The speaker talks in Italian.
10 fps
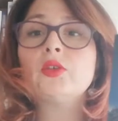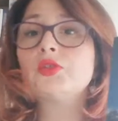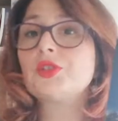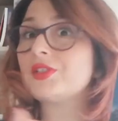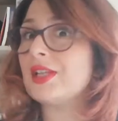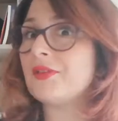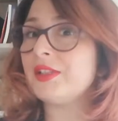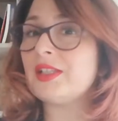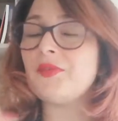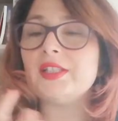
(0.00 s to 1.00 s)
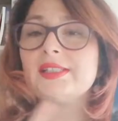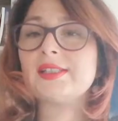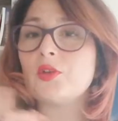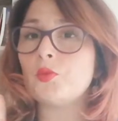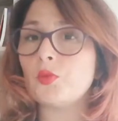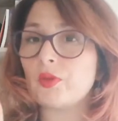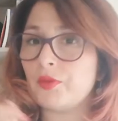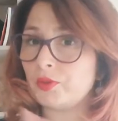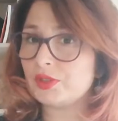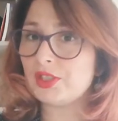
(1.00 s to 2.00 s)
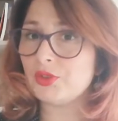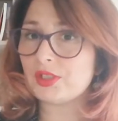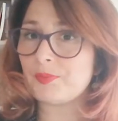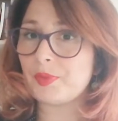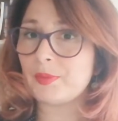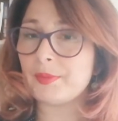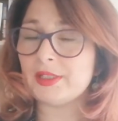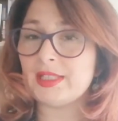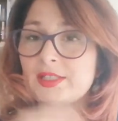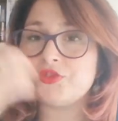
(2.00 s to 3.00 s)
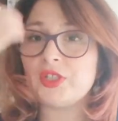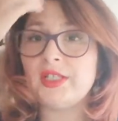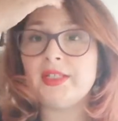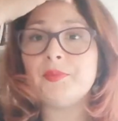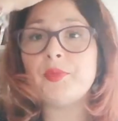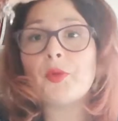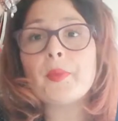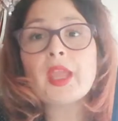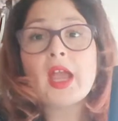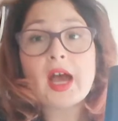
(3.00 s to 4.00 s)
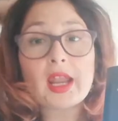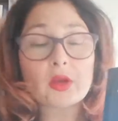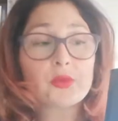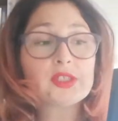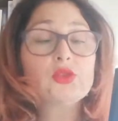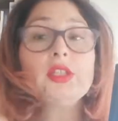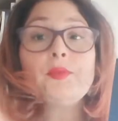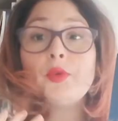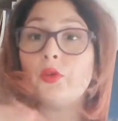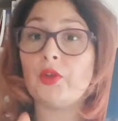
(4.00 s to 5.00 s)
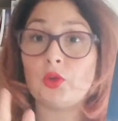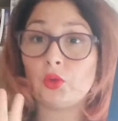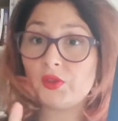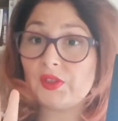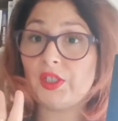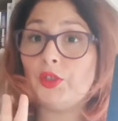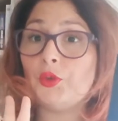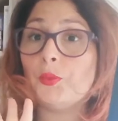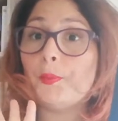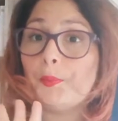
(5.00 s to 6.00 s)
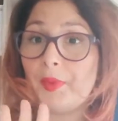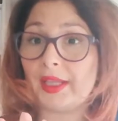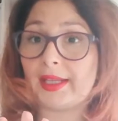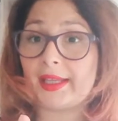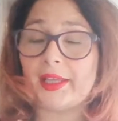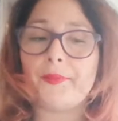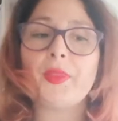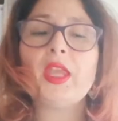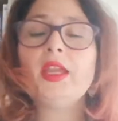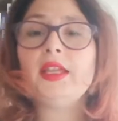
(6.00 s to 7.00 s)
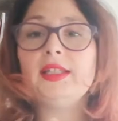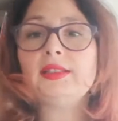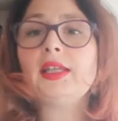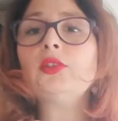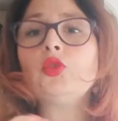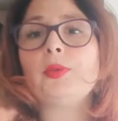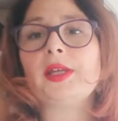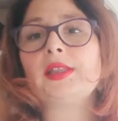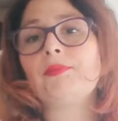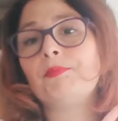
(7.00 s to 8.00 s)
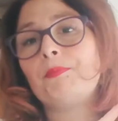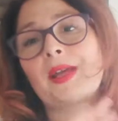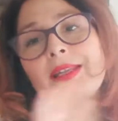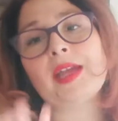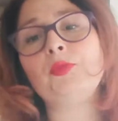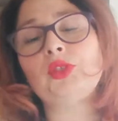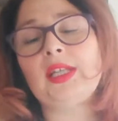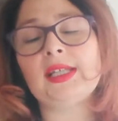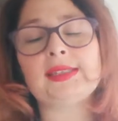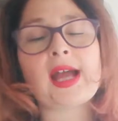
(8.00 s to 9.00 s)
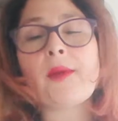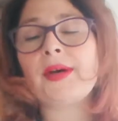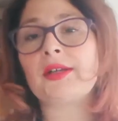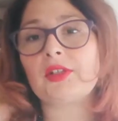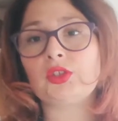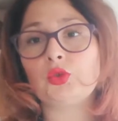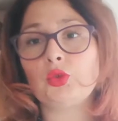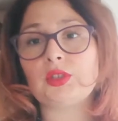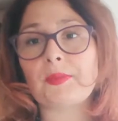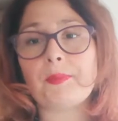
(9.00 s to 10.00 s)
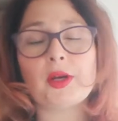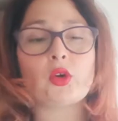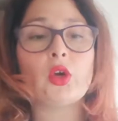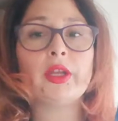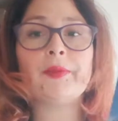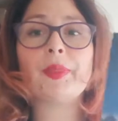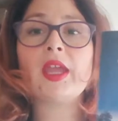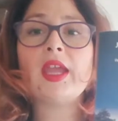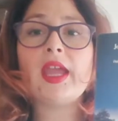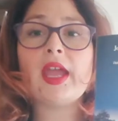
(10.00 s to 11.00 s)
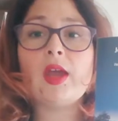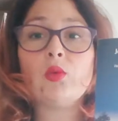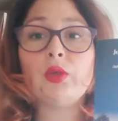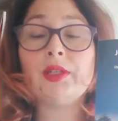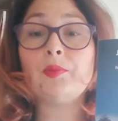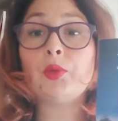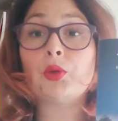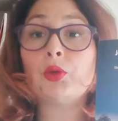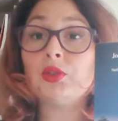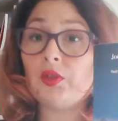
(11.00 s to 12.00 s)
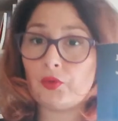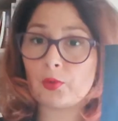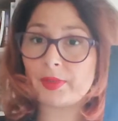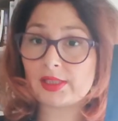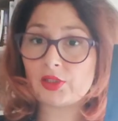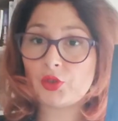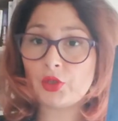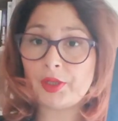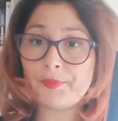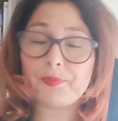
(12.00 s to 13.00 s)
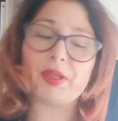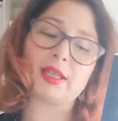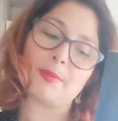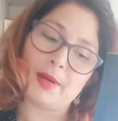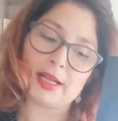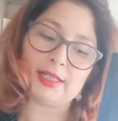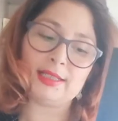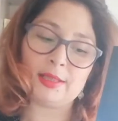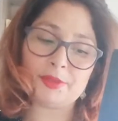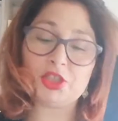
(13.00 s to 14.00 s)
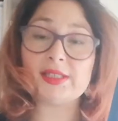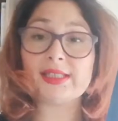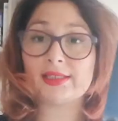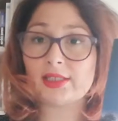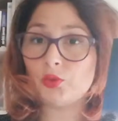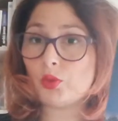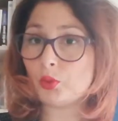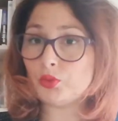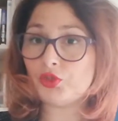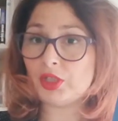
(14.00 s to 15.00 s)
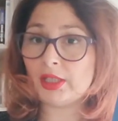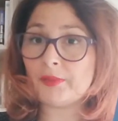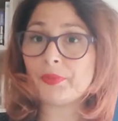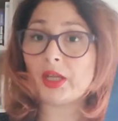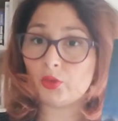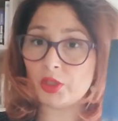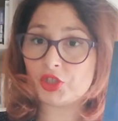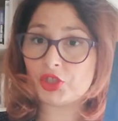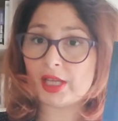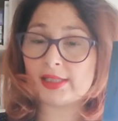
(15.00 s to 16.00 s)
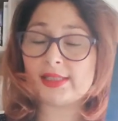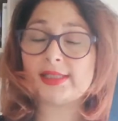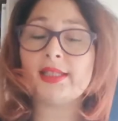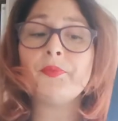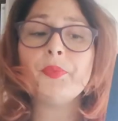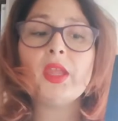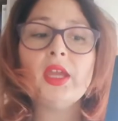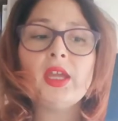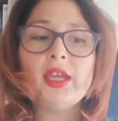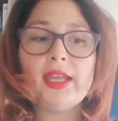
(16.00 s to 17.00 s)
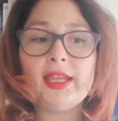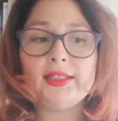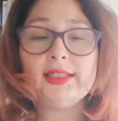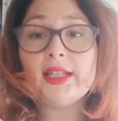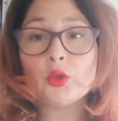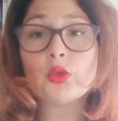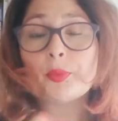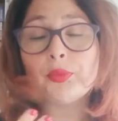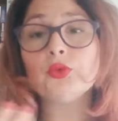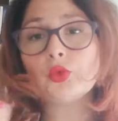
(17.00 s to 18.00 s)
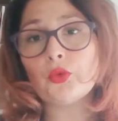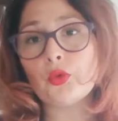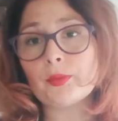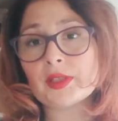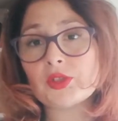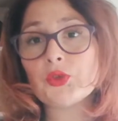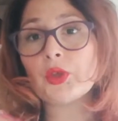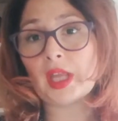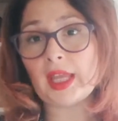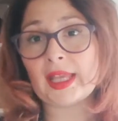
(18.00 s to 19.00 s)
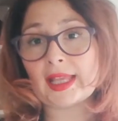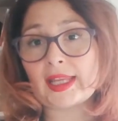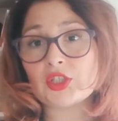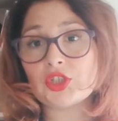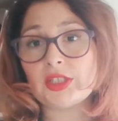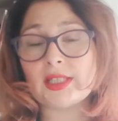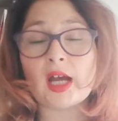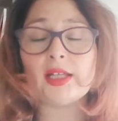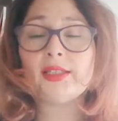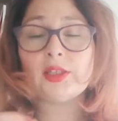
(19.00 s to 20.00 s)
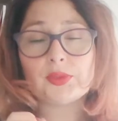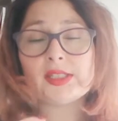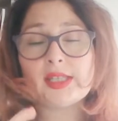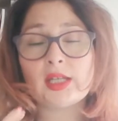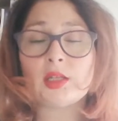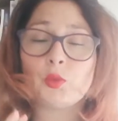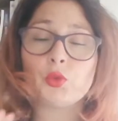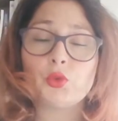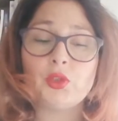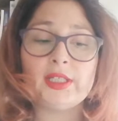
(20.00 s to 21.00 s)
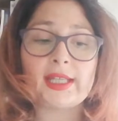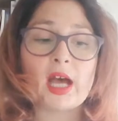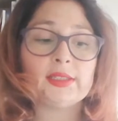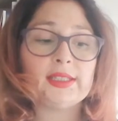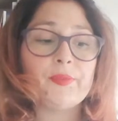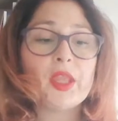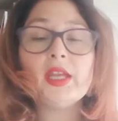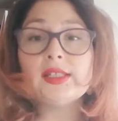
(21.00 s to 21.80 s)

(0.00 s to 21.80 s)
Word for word: Non so se l'avete vista, comunque vi consiglio sempre prima di leggere il libro. Allora, questo libro ve lo consiglio perché? Intanto partiamo Parliamo della trama solo tre parole. È un libro di formazione perché parla dell'amicizia tra due cugini adolescenti e della loro appunto formazione e crescita in questi anni molto delicati.